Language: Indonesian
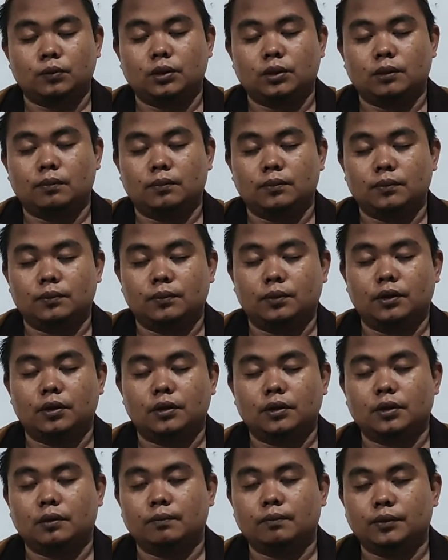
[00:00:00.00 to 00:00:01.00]
jam
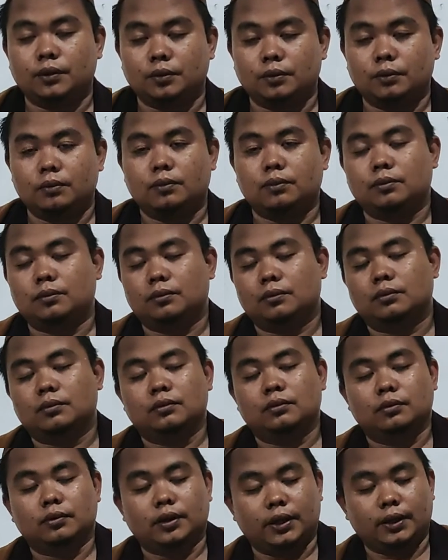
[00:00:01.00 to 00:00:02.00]
2 jam 3
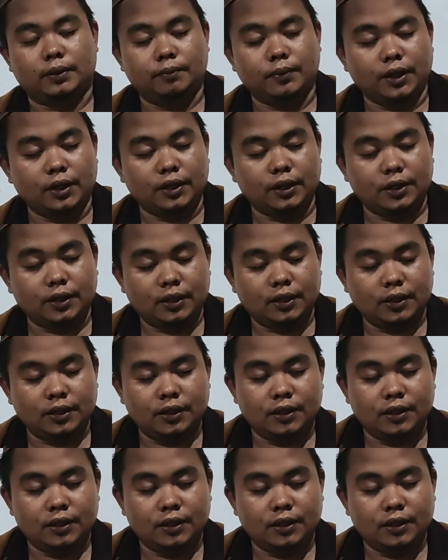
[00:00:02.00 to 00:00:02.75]
baik baik